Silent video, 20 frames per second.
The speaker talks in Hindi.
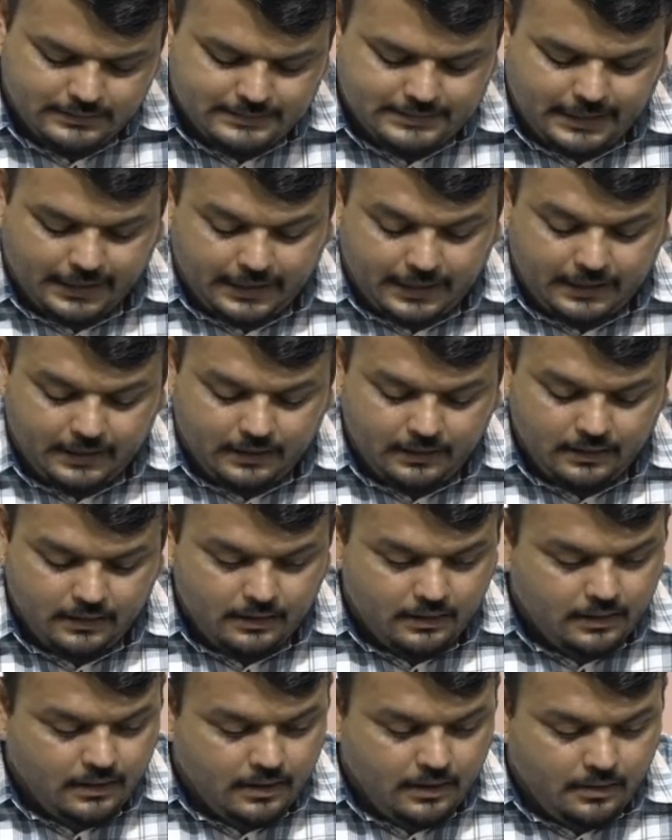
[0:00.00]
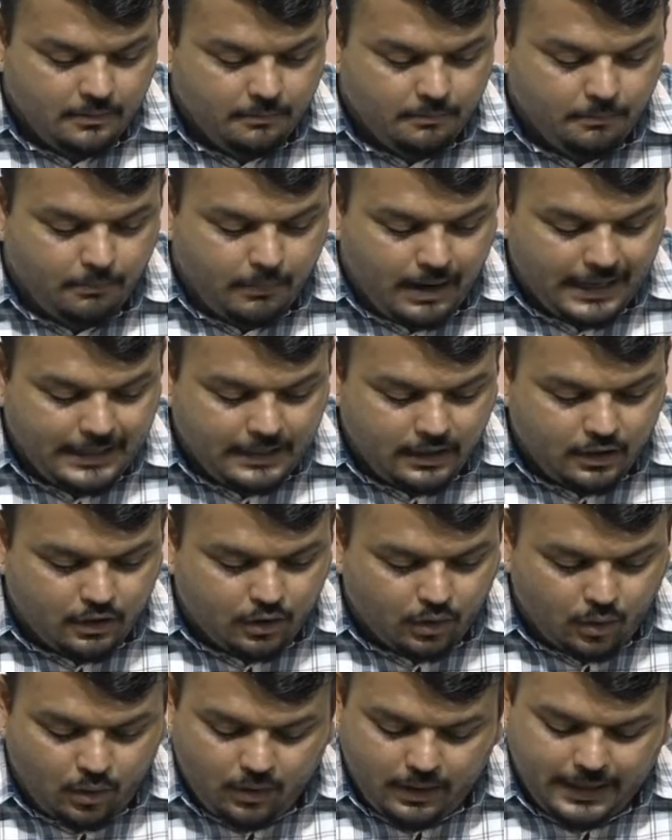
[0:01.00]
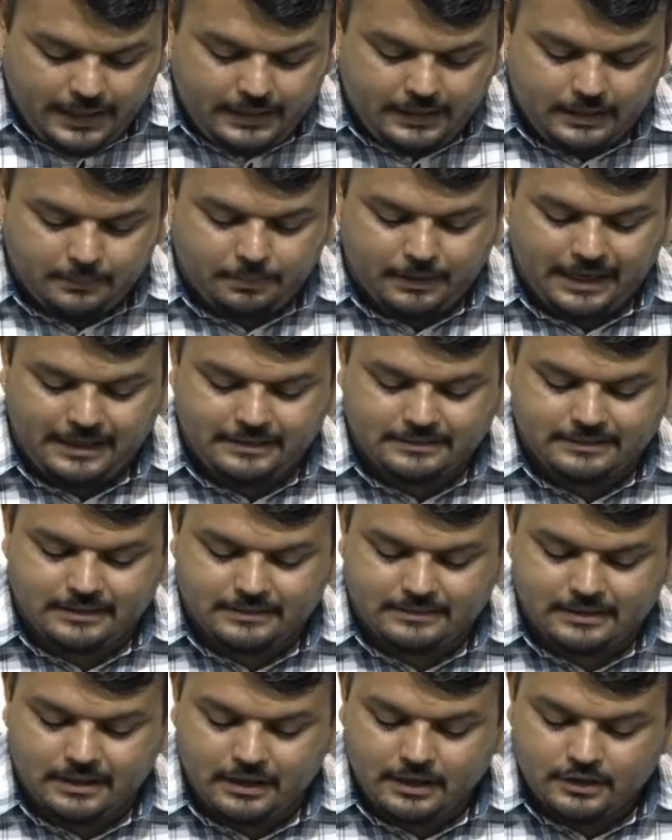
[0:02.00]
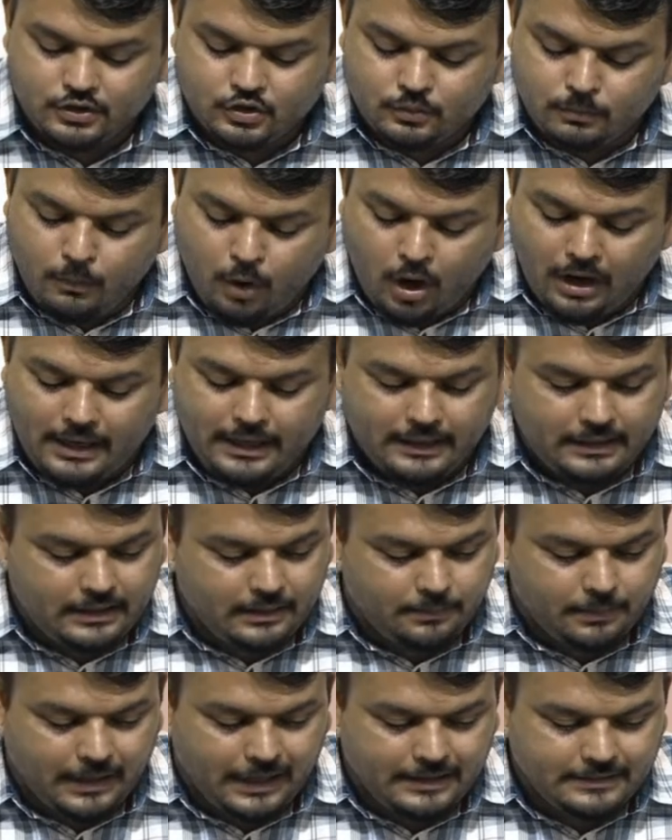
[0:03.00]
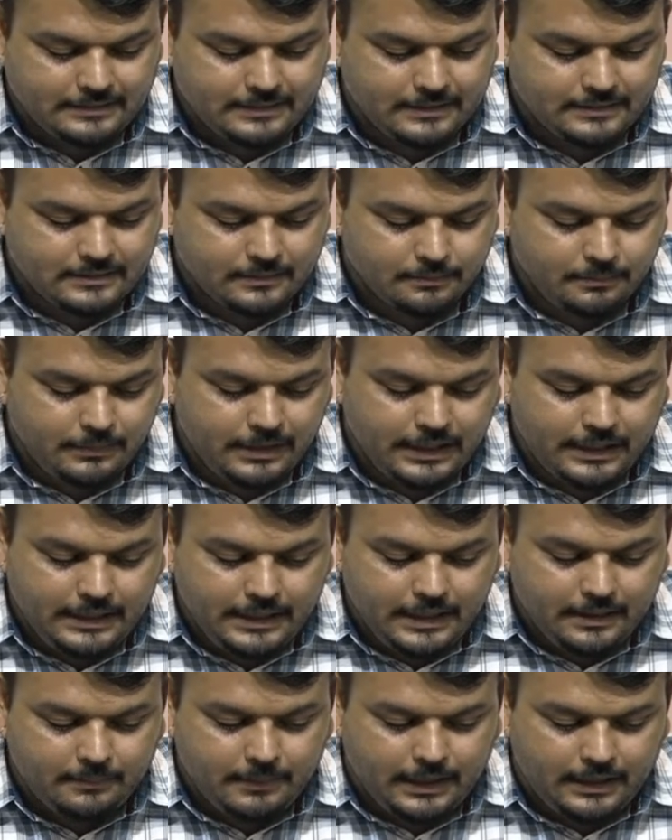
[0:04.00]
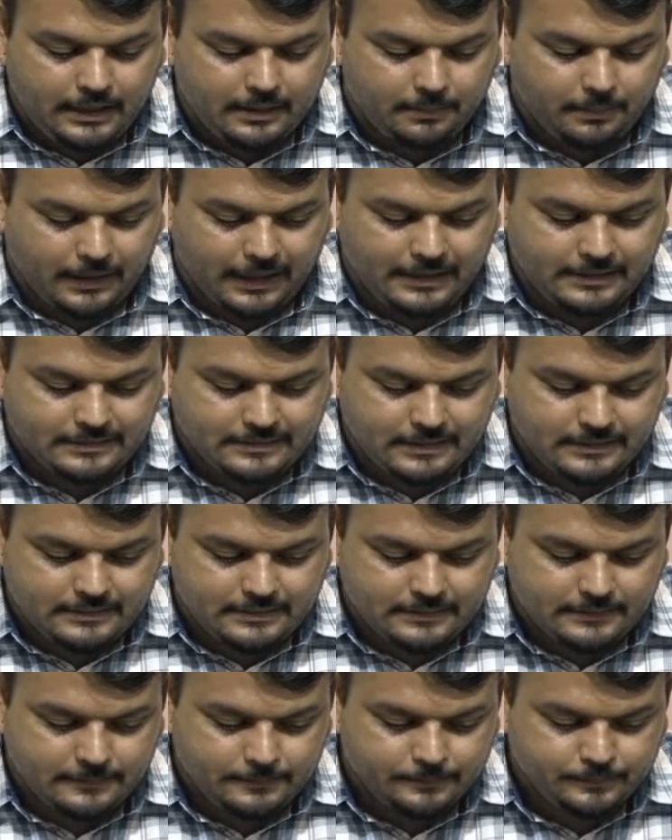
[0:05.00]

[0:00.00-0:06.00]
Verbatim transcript: सेकेंड माइक्रो एंटरप्राइजेस स्मॉल एंटरप्राइजेस मीडियम एंटरप्राइजेस